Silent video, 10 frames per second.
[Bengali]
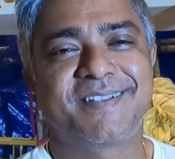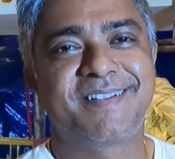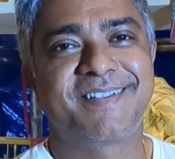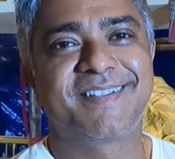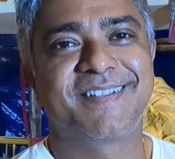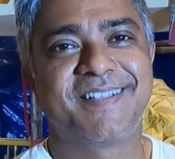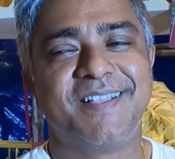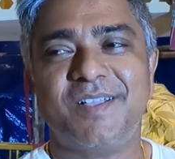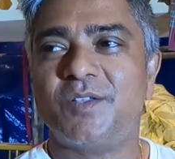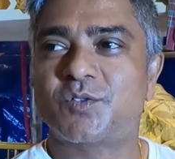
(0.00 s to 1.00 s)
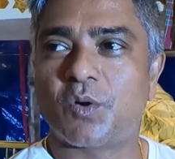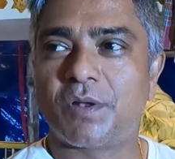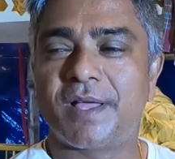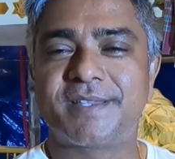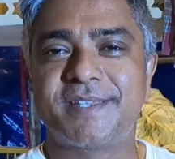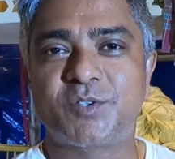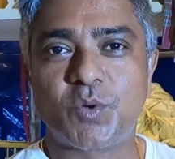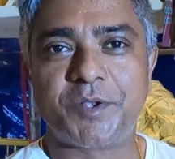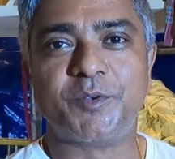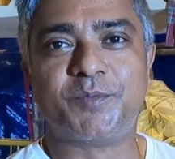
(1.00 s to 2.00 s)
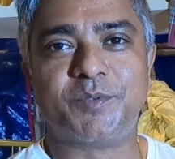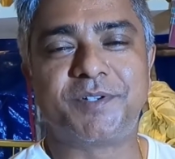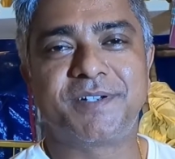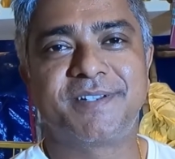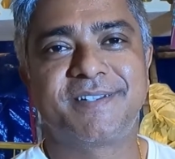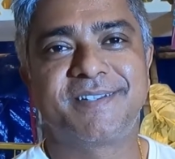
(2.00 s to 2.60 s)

চওড়া কত চওড়া আছে চুয়ান্ন ফুট